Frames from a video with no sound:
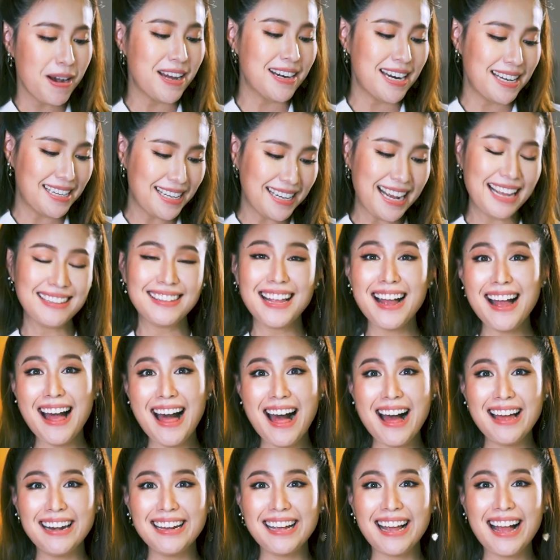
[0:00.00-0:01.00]
เปิดได้ที่การตั้ง
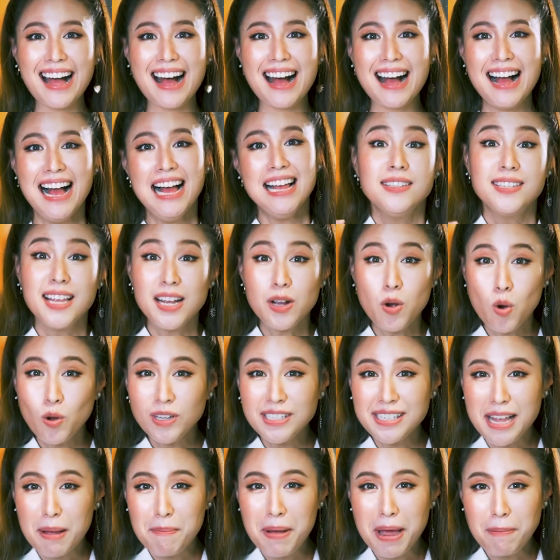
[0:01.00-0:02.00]
ค่าเลยค่ะซึ่ง
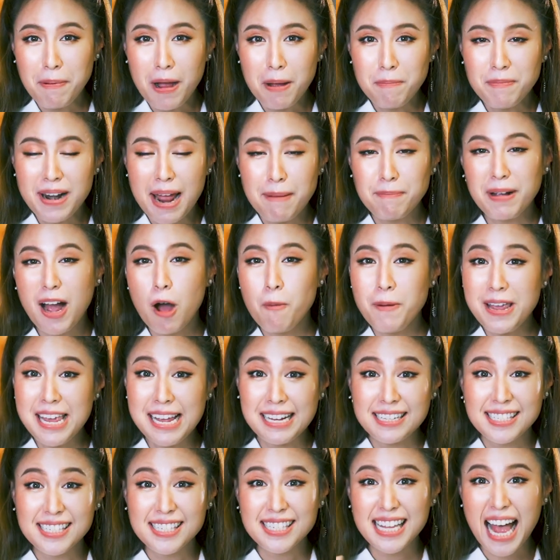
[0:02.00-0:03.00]
คุณสามารถเพิ่มแรมเข้าไป
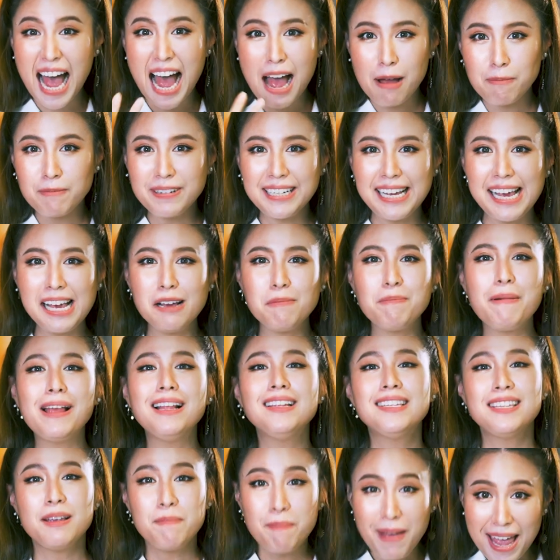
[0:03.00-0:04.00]
อีก3กิกเป็
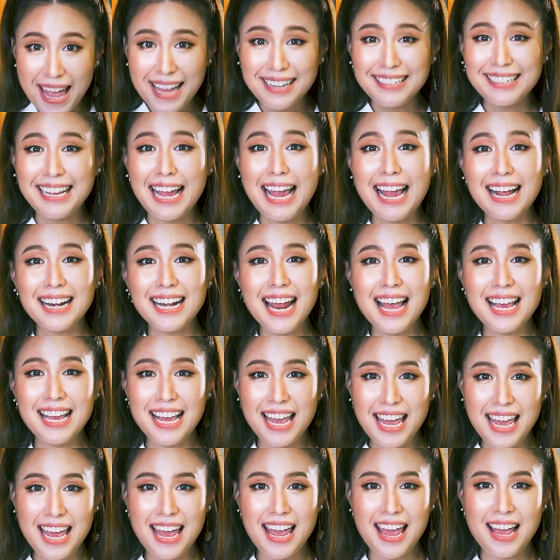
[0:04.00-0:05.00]
น11กิกได้
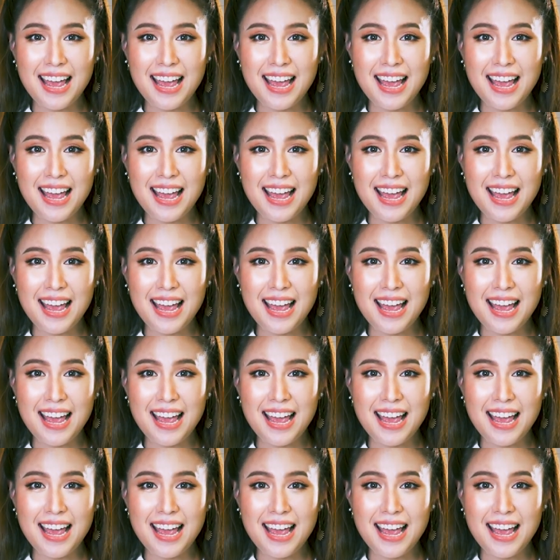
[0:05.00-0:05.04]
อี